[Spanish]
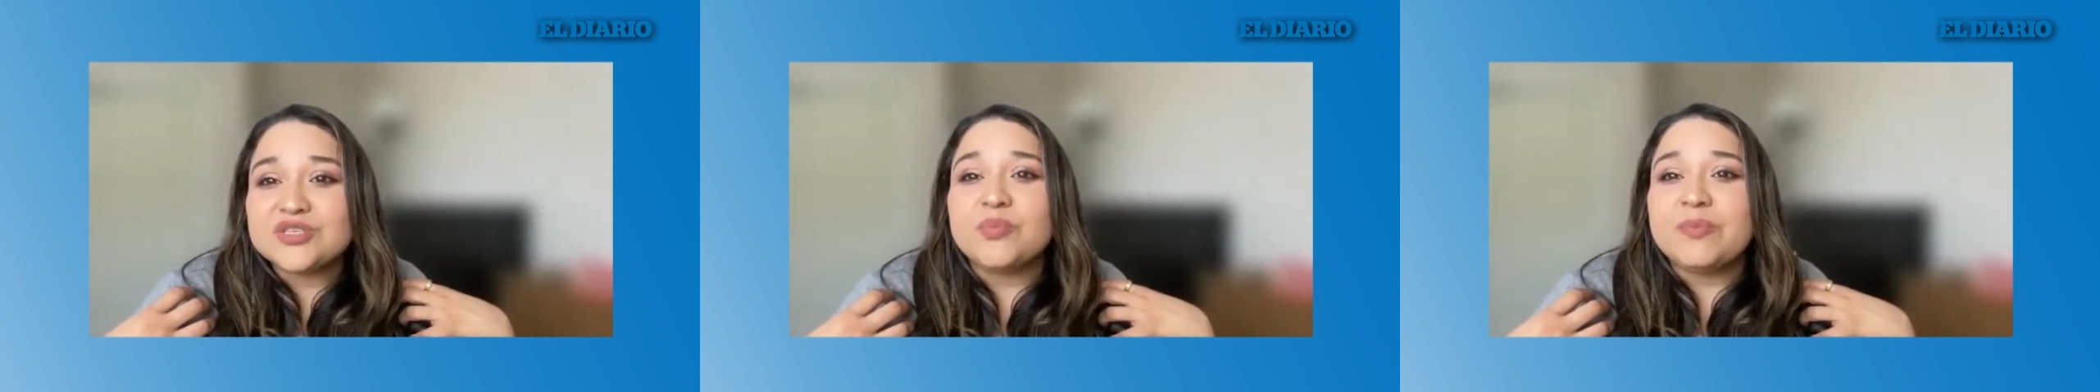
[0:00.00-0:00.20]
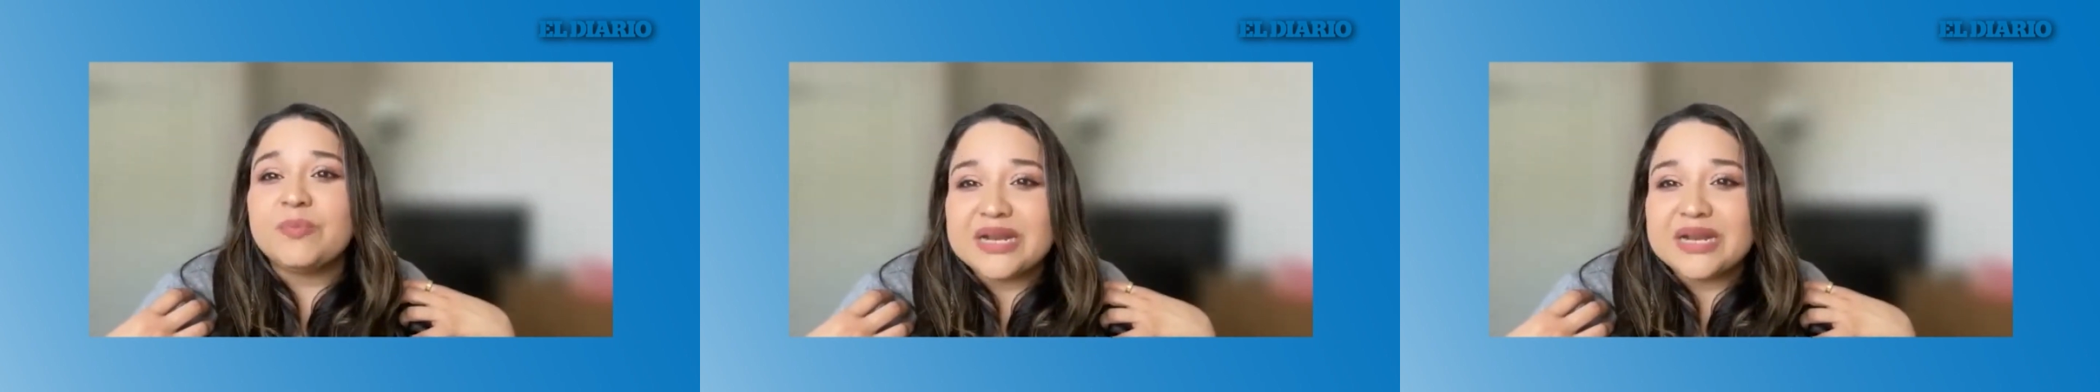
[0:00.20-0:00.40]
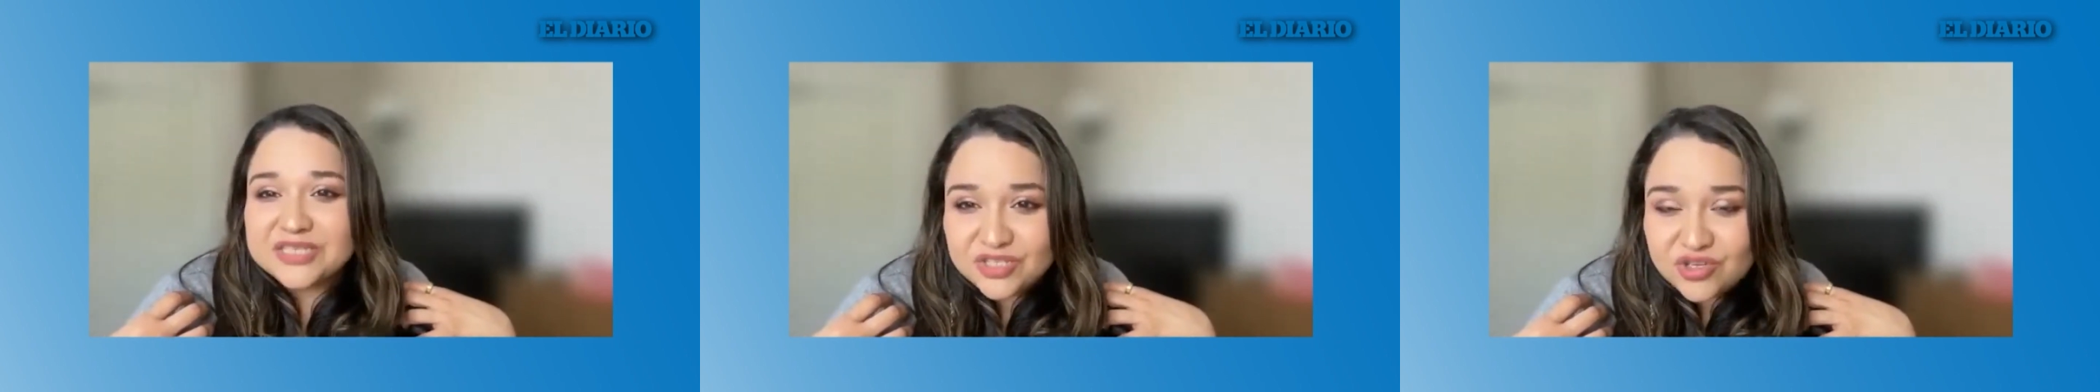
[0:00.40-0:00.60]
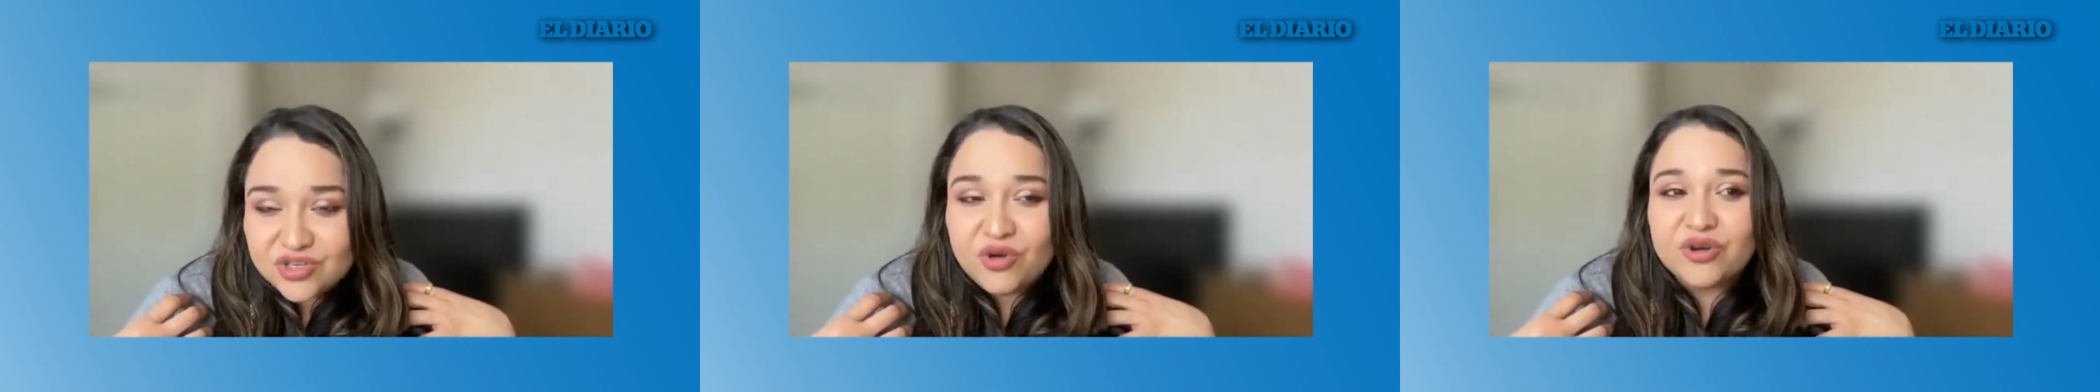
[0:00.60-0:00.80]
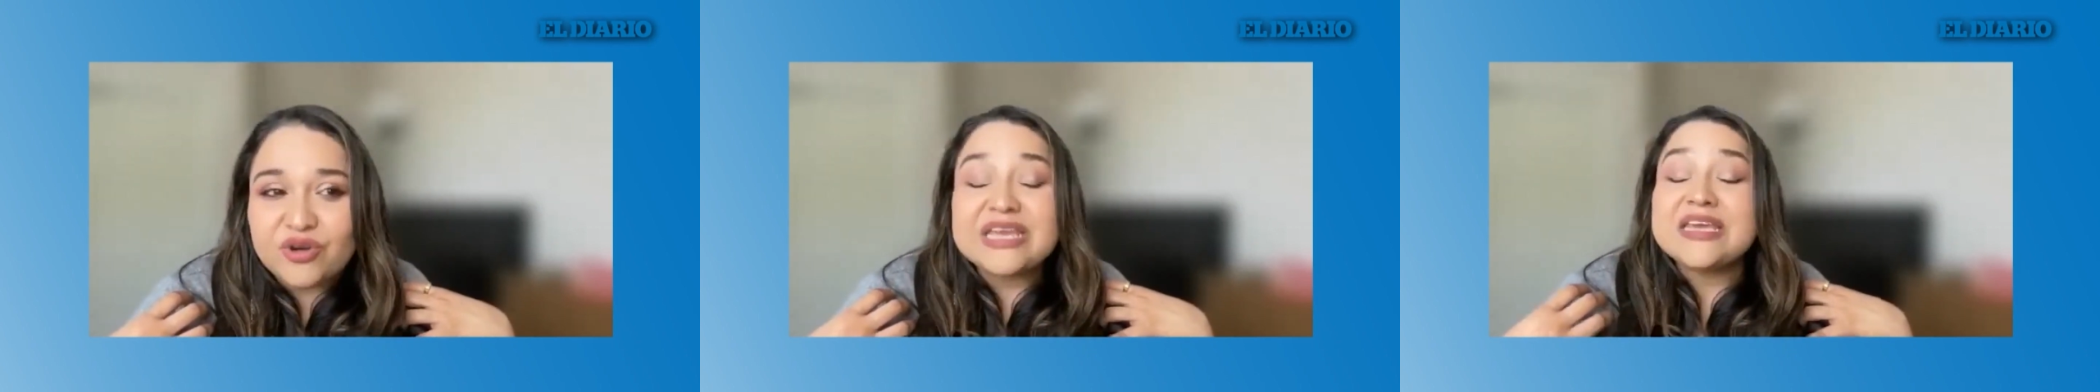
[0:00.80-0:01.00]

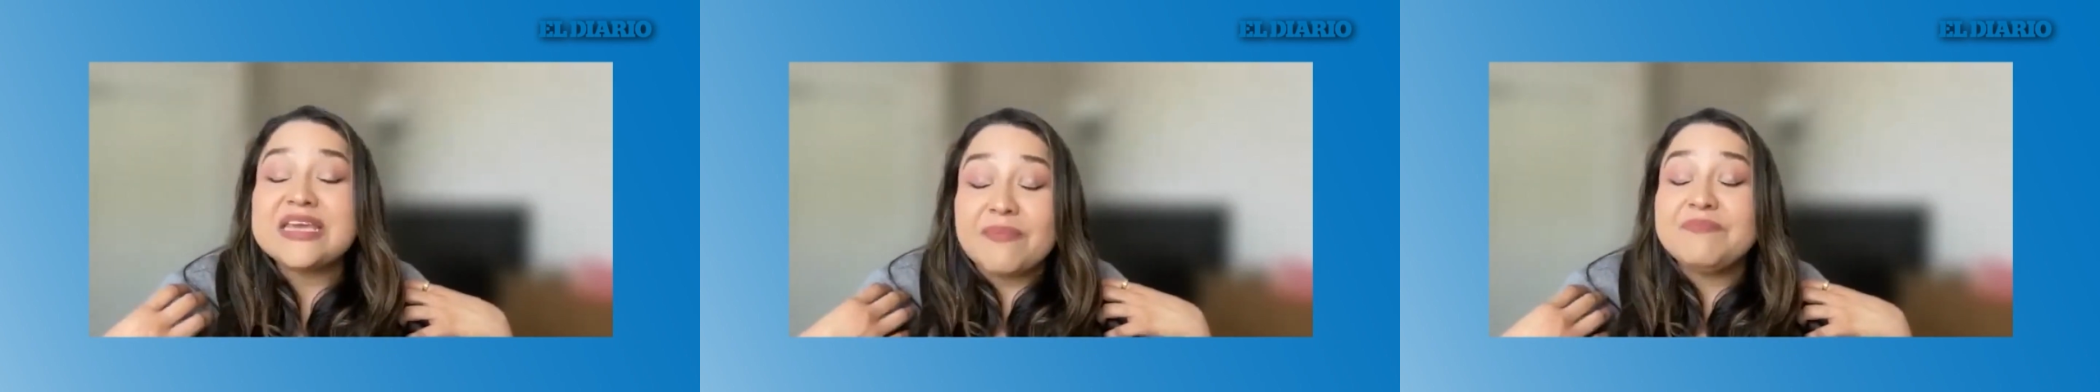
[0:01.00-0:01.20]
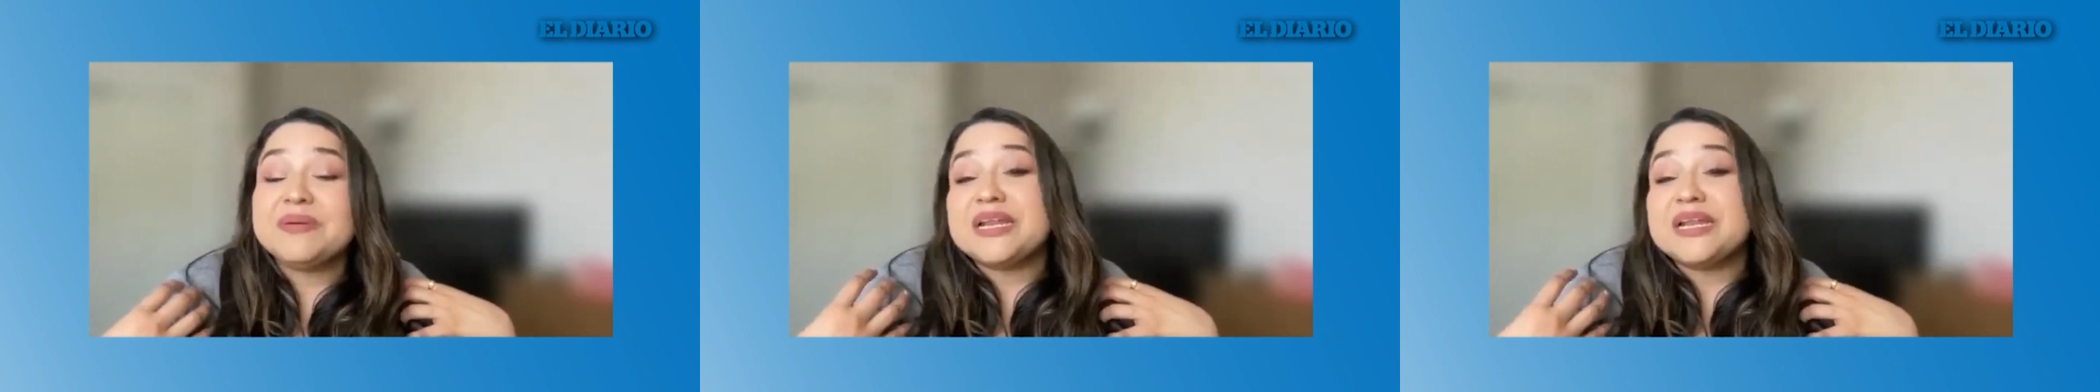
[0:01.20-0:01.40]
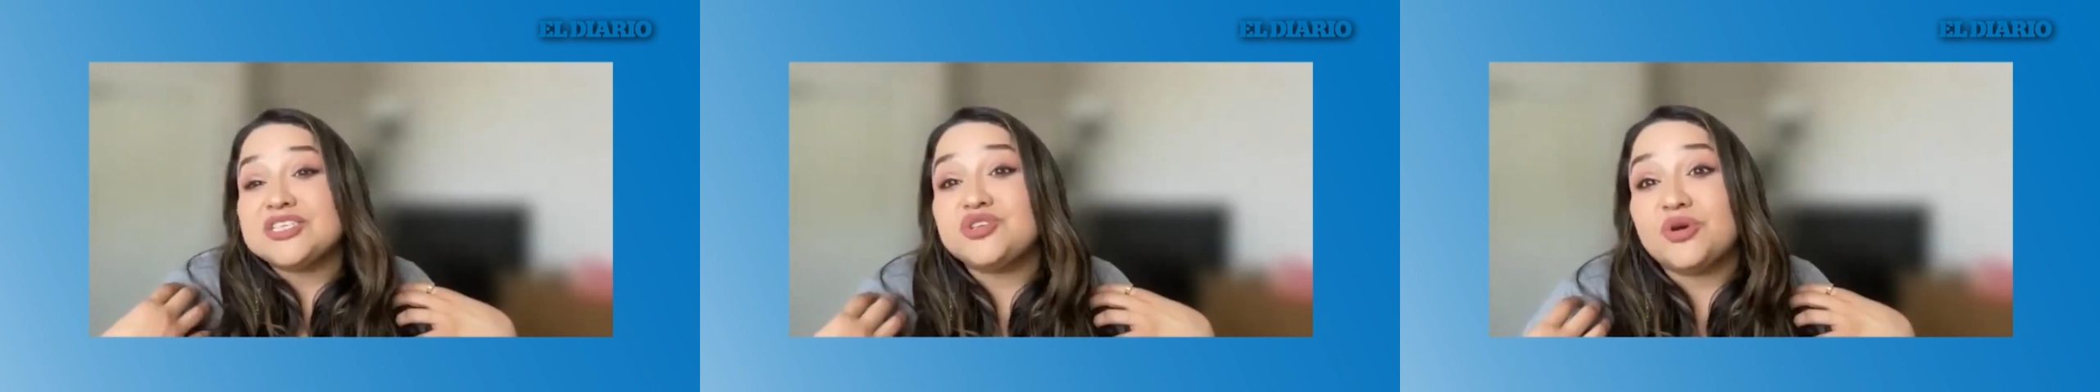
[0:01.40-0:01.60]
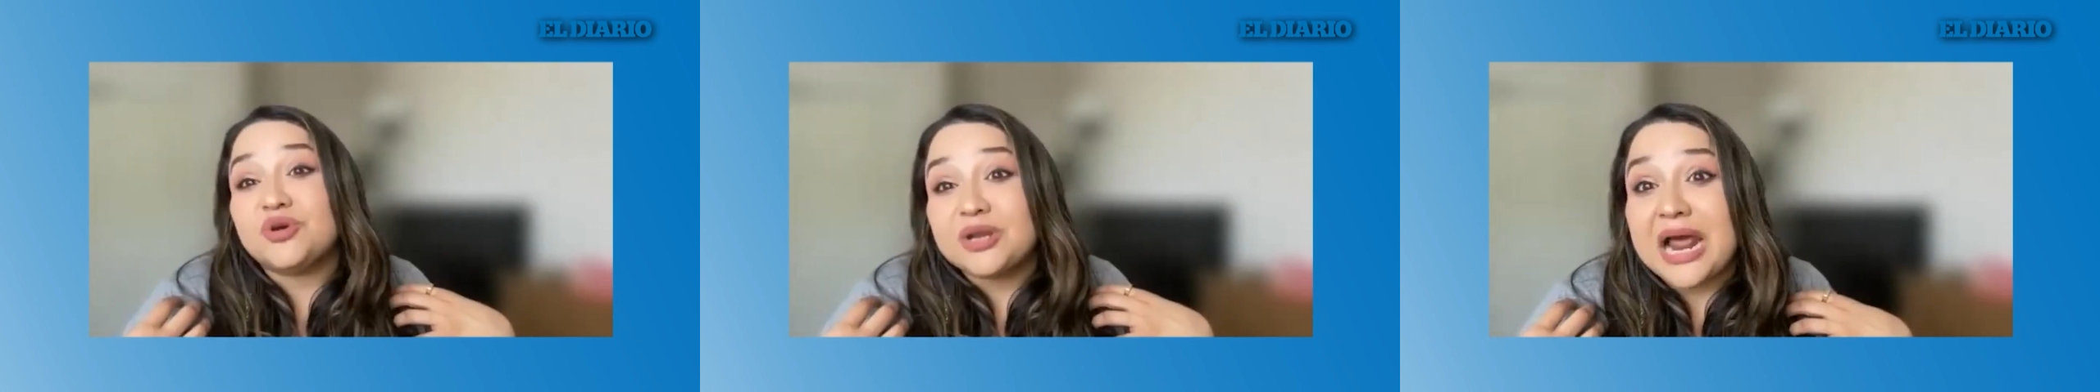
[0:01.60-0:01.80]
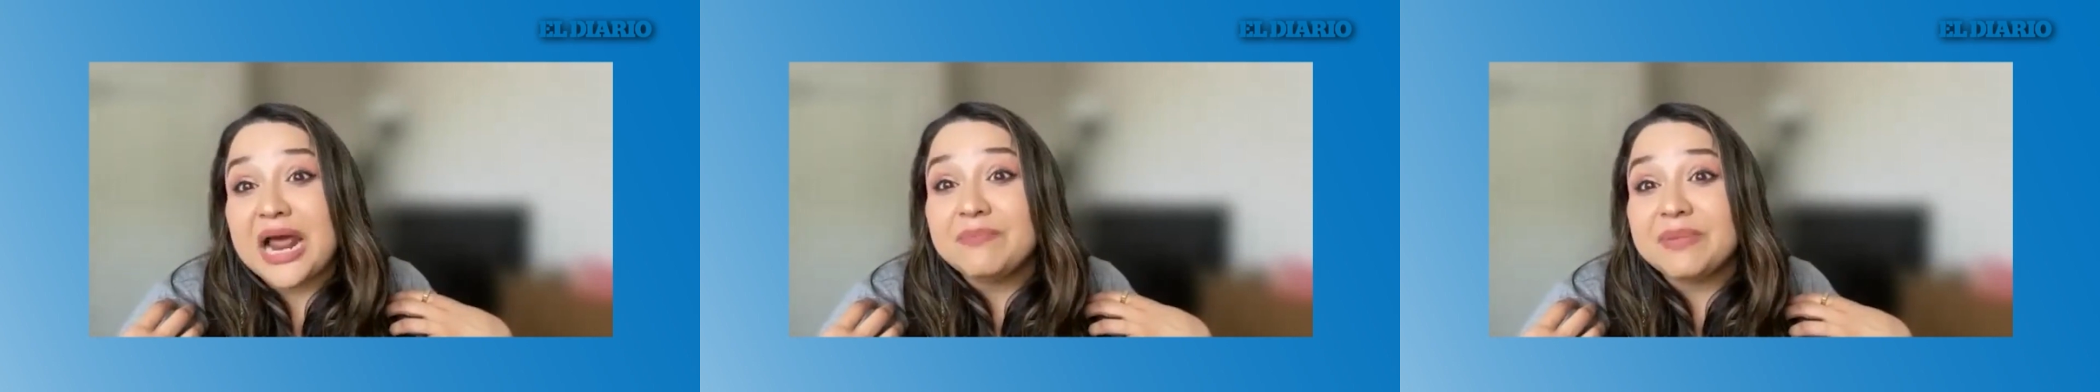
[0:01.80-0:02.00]
superación inspiracional